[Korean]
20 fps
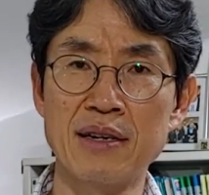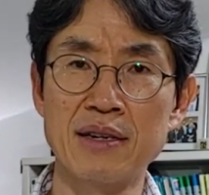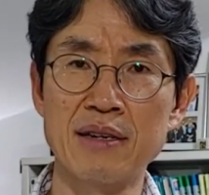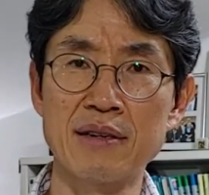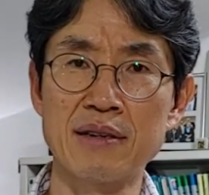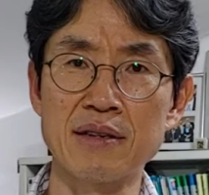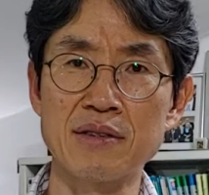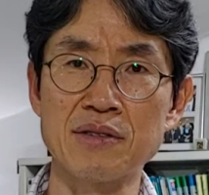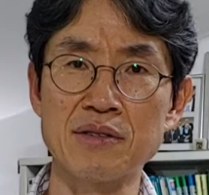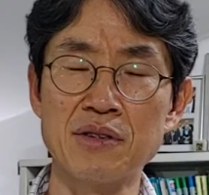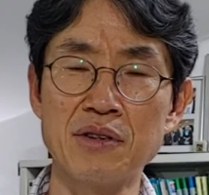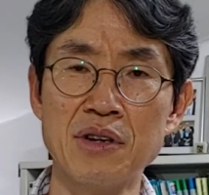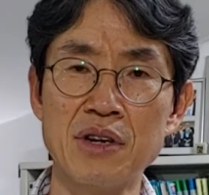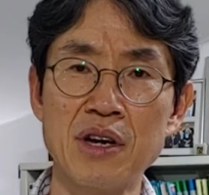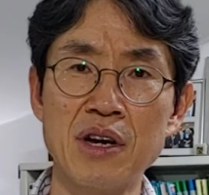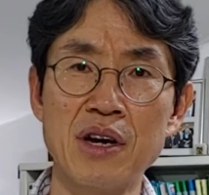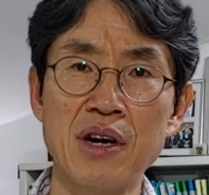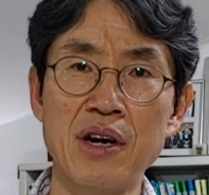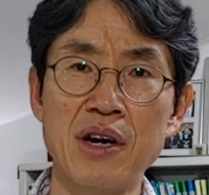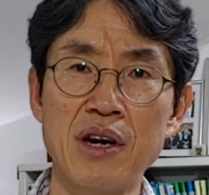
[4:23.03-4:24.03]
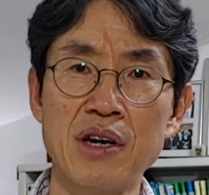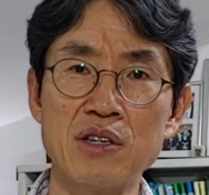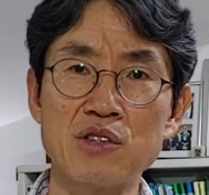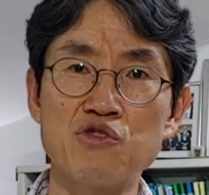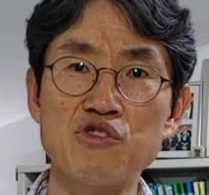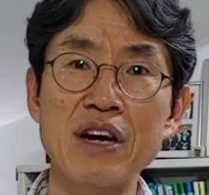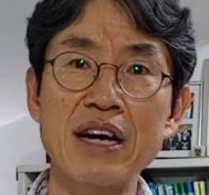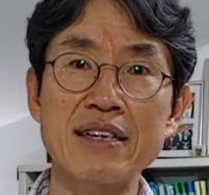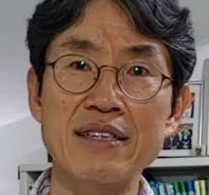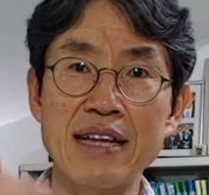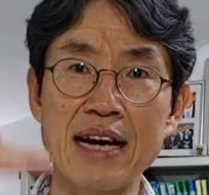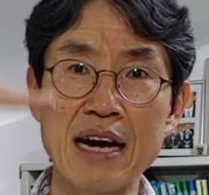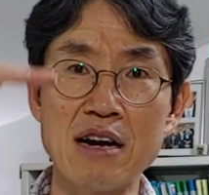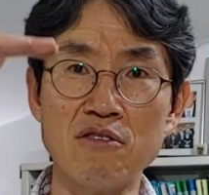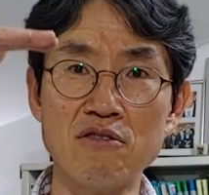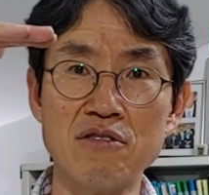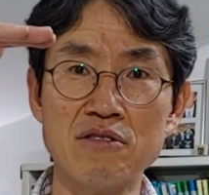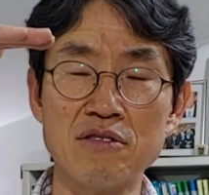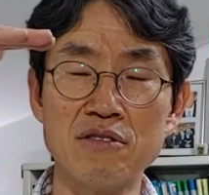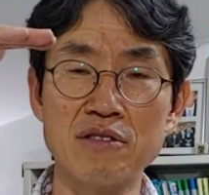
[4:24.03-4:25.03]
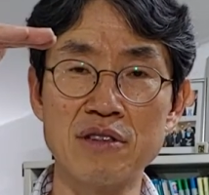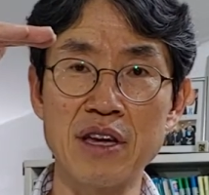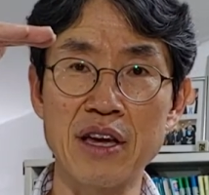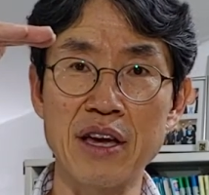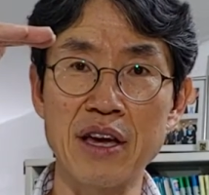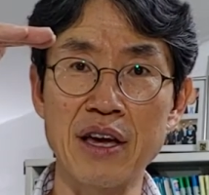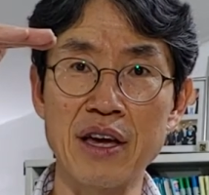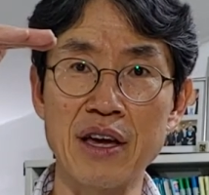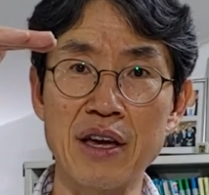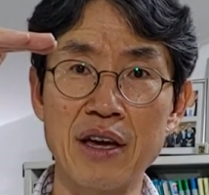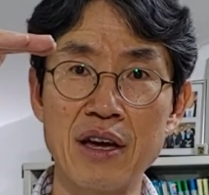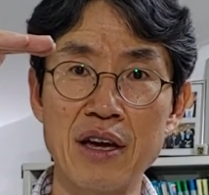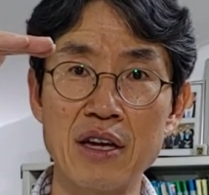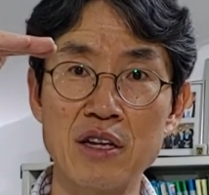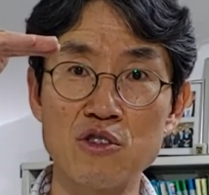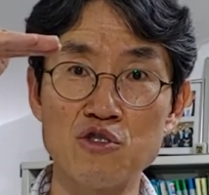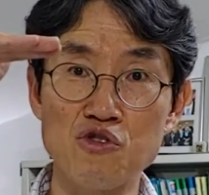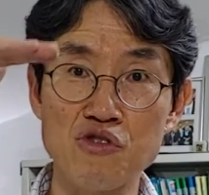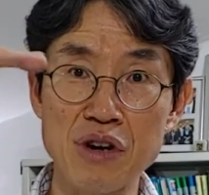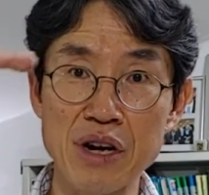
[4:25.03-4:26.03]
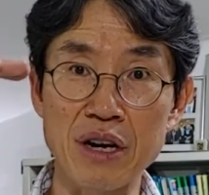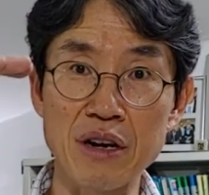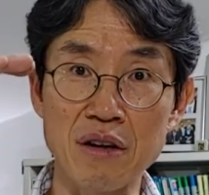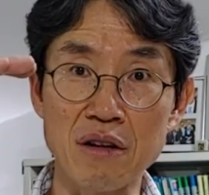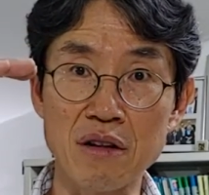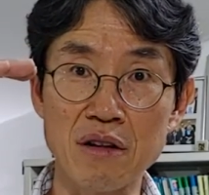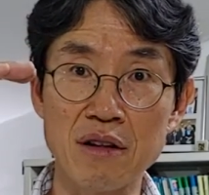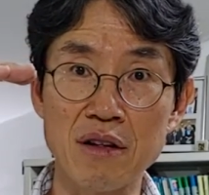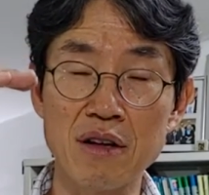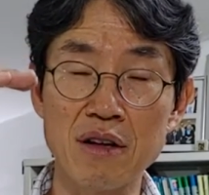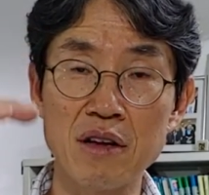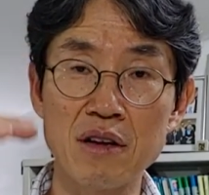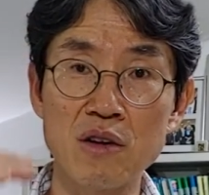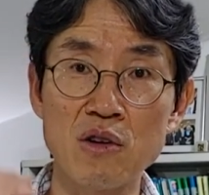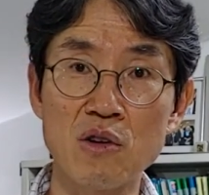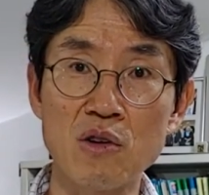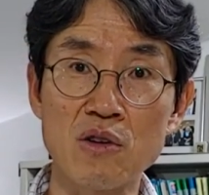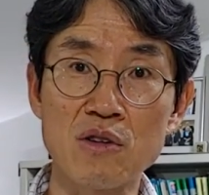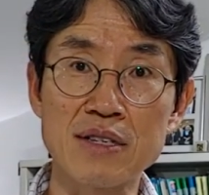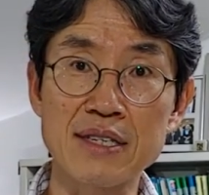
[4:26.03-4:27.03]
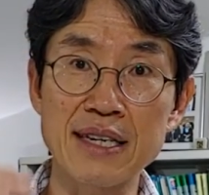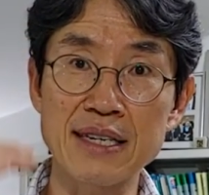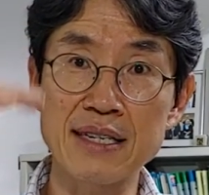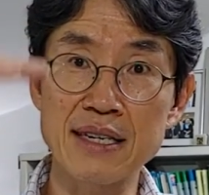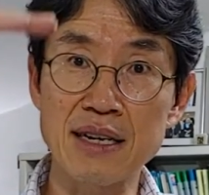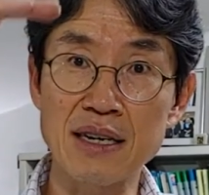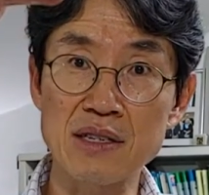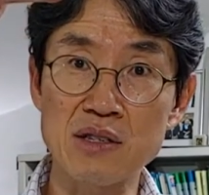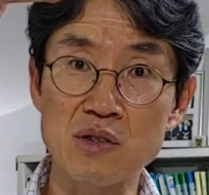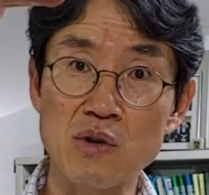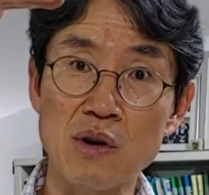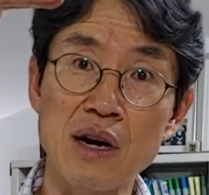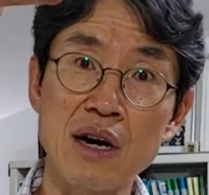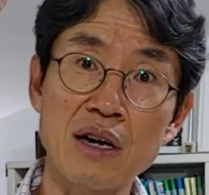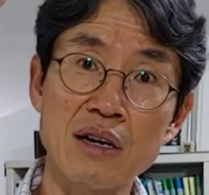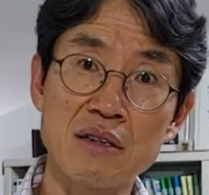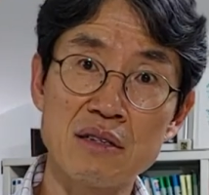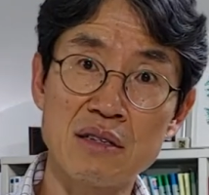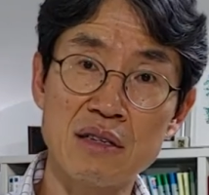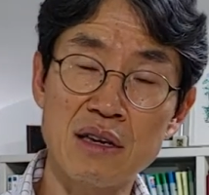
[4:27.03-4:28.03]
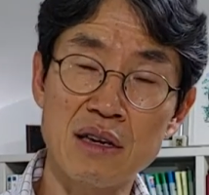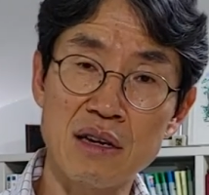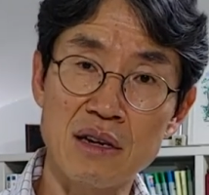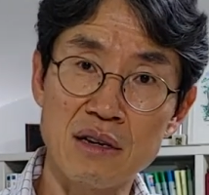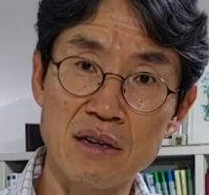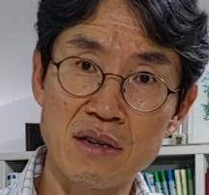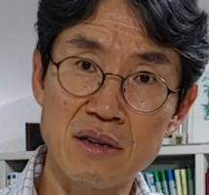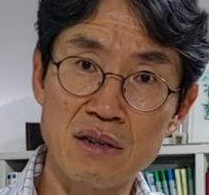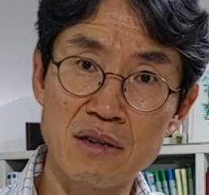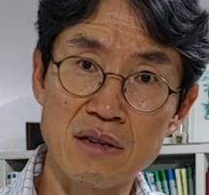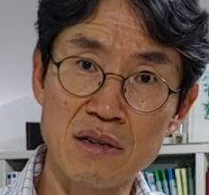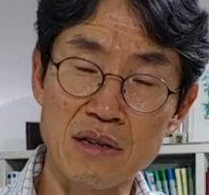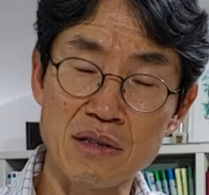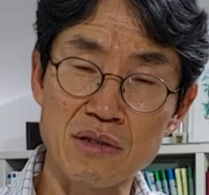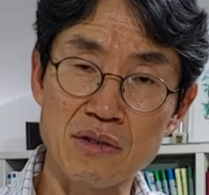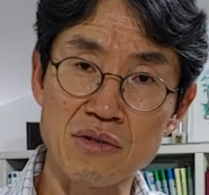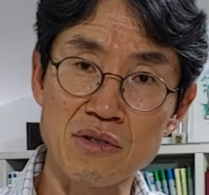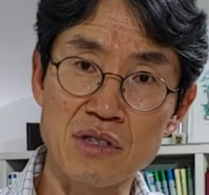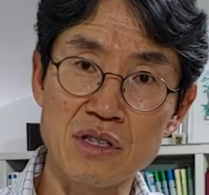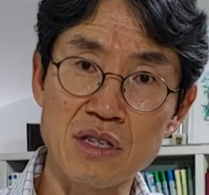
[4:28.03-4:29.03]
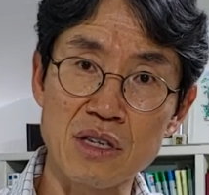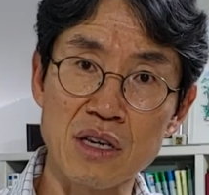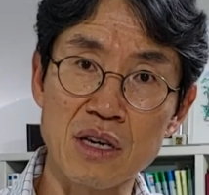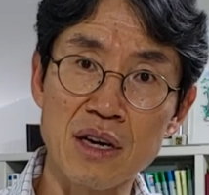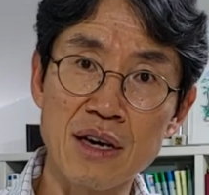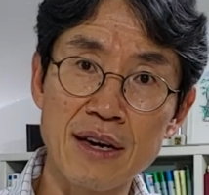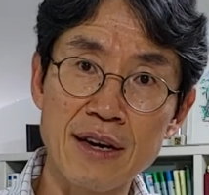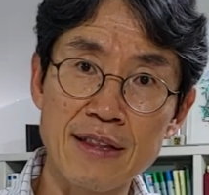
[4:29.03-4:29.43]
그래서 아, track down, 네, trail 그거를 찾아가서 아 그때 그랬었지.